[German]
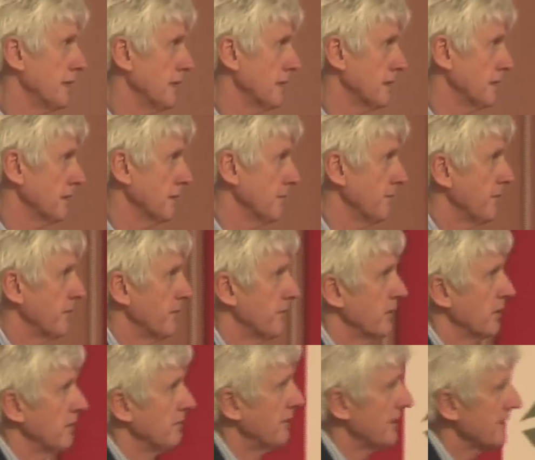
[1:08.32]
Erde
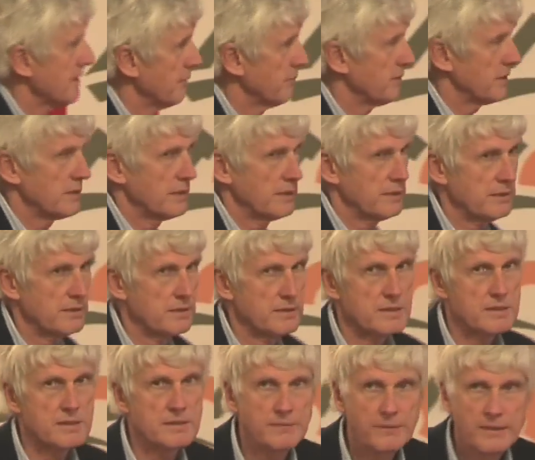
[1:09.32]
von Wasser bedeckt
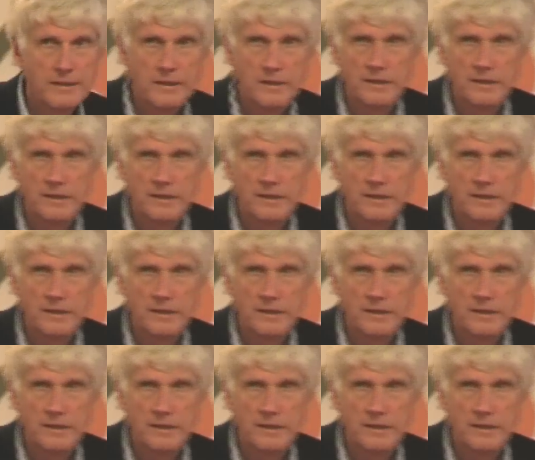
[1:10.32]
ist.